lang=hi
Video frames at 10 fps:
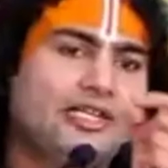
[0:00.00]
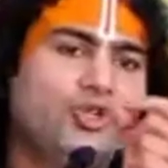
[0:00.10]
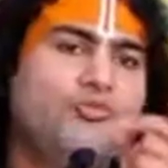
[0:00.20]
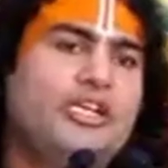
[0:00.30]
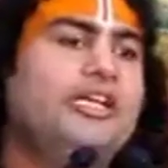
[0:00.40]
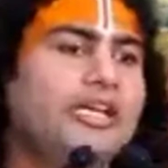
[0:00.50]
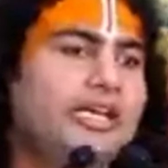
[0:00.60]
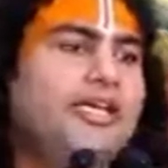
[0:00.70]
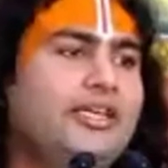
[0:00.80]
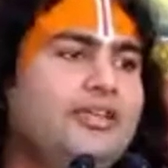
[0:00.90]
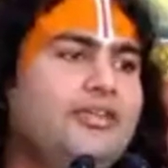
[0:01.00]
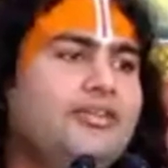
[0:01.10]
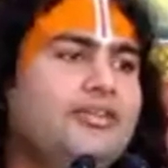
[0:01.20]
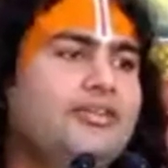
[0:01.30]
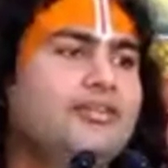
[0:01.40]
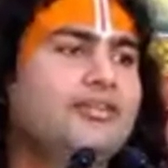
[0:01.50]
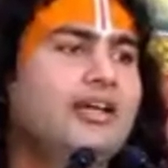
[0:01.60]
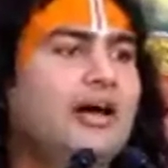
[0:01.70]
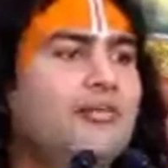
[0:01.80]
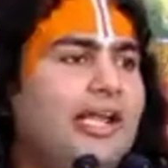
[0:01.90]
तो बने नहीं
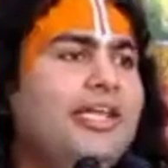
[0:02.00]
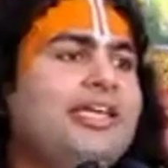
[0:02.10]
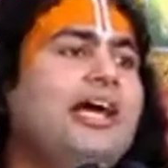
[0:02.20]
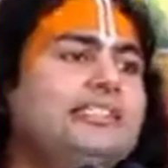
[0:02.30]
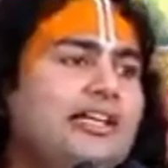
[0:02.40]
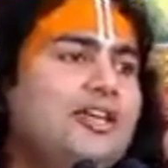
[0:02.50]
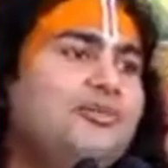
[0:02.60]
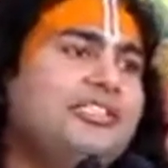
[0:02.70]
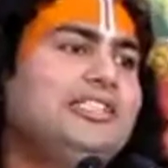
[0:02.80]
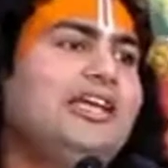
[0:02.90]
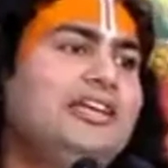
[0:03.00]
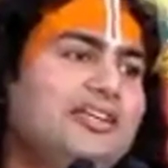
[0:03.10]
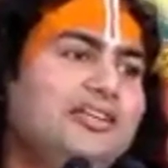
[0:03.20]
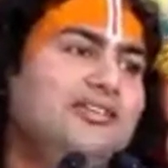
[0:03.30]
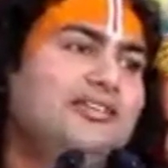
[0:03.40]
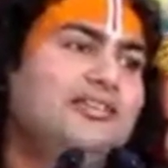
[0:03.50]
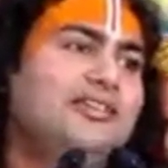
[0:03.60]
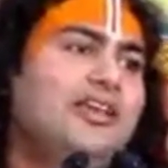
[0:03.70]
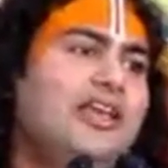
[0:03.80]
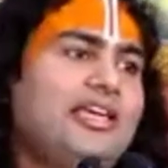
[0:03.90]
हमारे क्या सगे बन जाएंगे
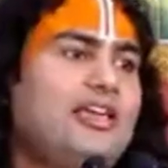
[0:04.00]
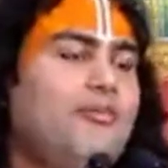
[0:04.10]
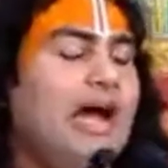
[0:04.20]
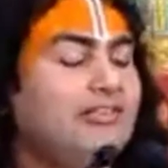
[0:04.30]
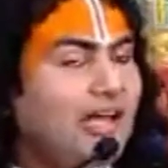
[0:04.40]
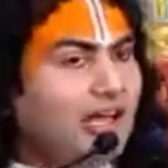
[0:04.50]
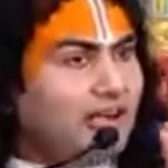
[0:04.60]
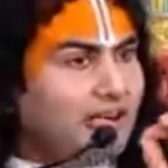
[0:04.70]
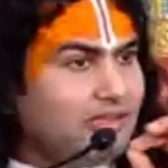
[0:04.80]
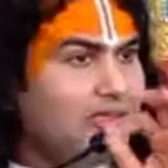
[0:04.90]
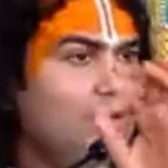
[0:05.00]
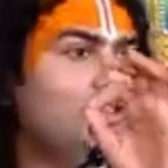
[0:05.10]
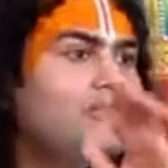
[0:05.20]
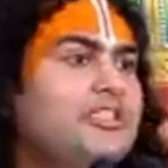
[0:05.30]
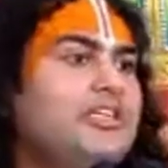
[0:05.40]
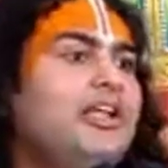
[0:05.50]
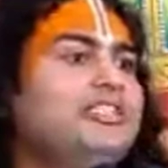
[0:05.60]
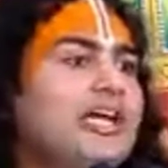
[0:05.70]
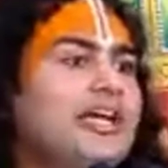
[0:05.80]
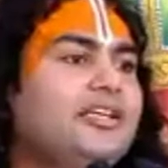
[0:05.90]
ये बात हर लड़की को समझना
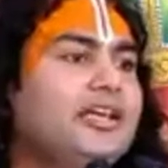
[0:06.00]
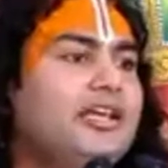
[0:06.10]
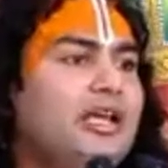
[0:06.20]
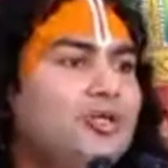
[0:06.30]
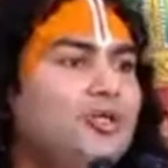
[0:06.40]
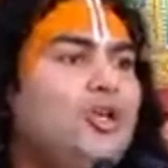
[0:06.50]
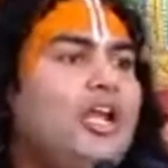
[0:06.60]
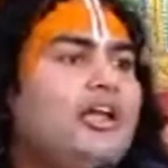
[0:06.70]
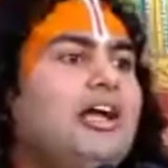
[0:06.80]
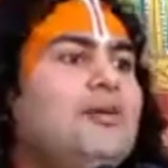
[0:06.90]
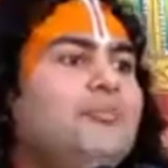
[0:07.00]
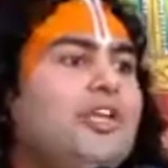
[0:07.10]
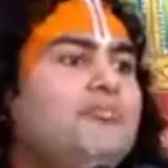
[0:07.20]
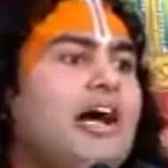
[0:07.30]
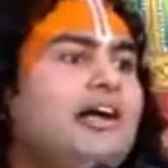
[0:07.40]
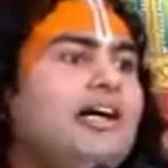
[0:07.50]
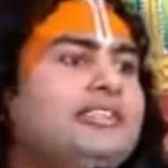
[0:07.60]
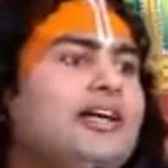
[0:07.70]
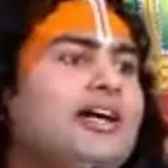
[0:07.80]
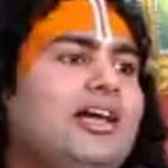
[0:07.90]
चाहिए जो लड़का अपनी माँ का
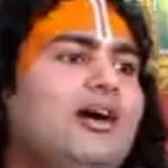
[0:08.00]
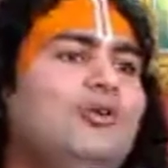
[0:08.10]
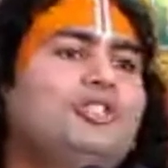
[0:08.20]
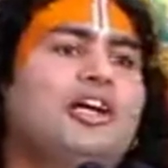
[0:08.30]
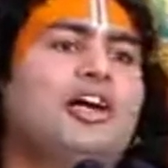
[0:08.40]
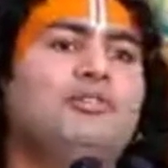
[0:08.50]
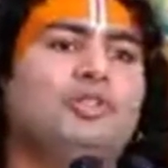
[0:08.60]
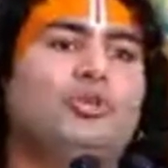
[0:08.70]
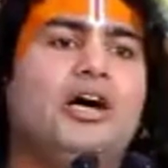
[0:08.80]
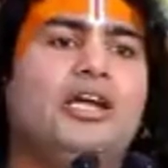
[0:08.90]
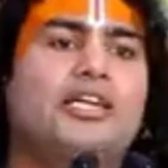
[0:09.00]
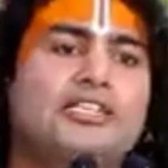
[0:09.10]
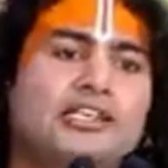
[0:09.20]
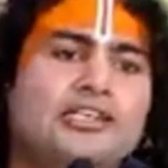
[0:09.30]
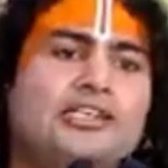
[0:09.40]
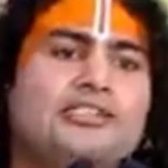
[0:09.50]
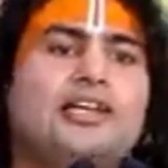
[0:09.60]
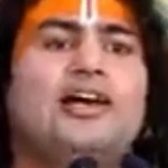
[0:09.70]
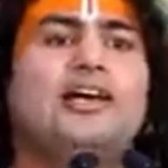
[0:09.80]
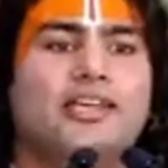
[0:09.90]
सगा ना हो सका वो तुम्हारा कितने दिन
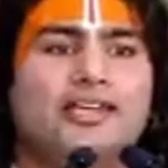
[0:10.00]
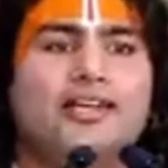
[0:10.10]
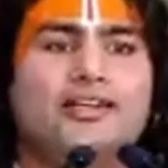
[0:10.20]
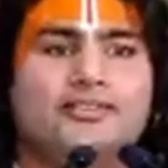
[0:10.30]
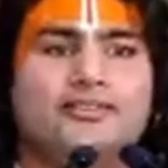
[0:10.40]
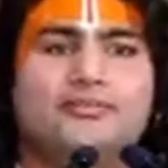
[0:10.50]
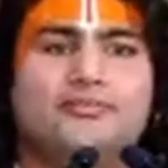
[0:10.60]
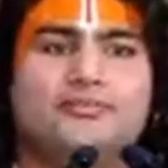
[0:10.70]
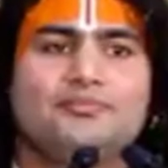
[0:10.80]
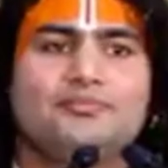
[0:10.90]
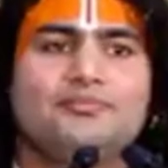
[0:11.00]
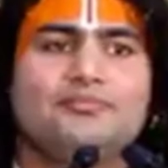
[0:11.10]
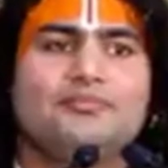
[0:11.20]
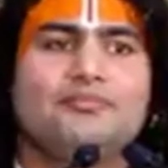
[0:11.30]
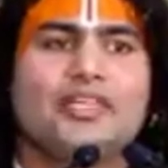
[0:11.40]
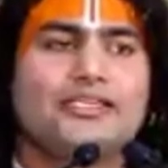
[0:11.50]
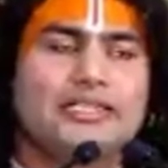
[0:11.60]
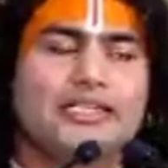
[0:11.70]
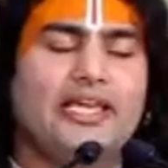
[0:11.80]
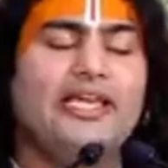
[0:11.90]
सगा रहेगा
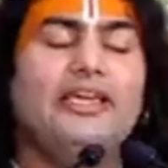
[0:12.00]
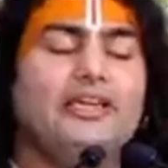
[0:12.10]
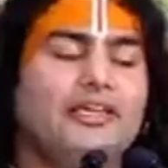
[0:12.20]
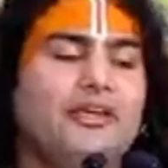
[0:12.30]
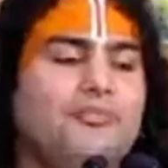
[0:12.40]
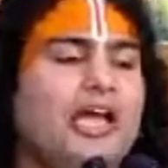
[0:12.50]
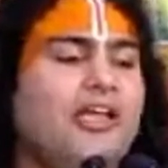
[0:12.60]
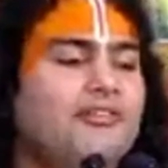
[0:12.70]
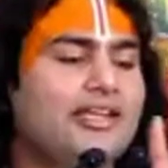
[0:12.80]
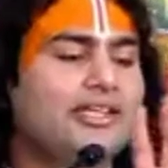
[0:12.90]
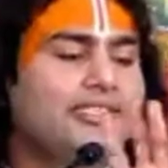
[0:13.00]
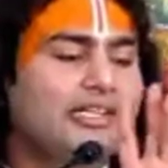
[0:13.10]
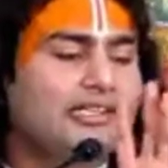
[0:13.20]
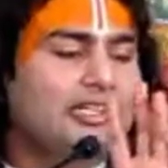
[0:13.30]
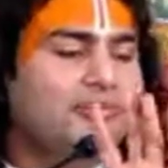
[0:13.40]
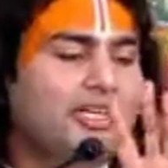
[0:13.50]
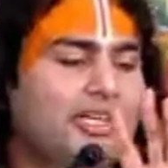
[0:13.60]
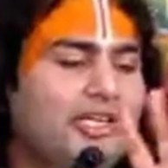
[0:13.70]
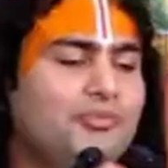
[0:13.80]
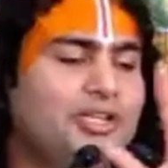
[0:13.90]
इसलिए ये प्यार व्यार के चक्कर में
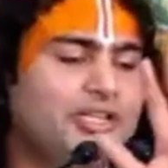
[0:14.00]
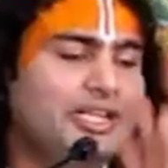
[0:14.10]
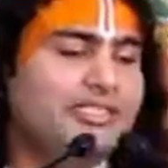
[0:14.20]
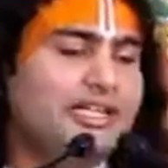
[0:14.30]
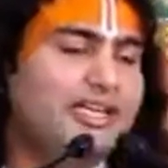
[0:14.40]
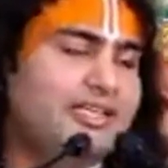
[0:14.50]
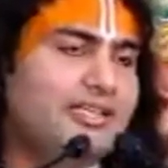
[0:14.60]
नहीं पड़ना चाहिए